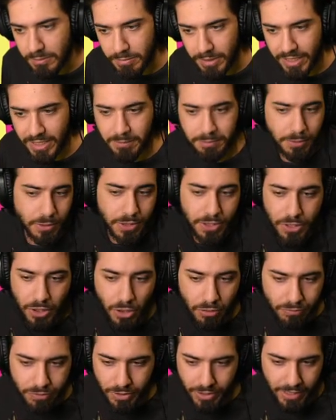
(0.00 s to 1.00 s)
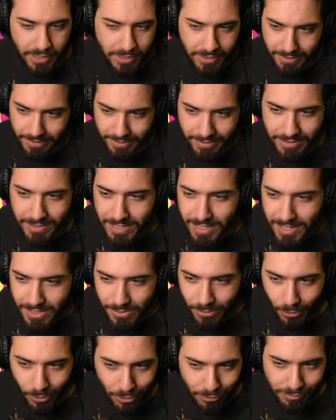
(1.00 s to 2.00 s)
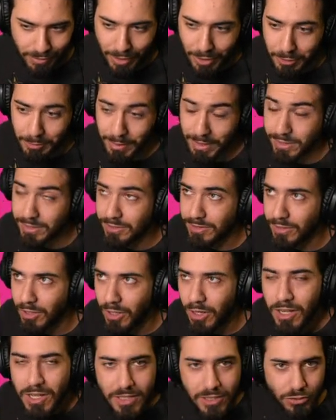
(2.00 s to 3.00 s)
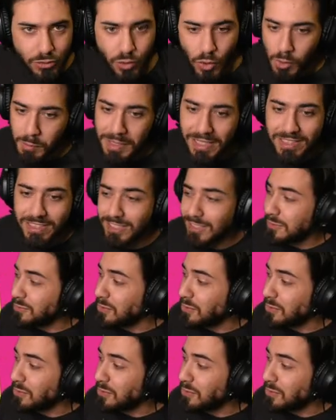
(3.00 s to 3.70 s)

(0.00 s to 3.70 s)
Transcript: Perché poi ovvio che non lo fanno perché se no tu aumenti di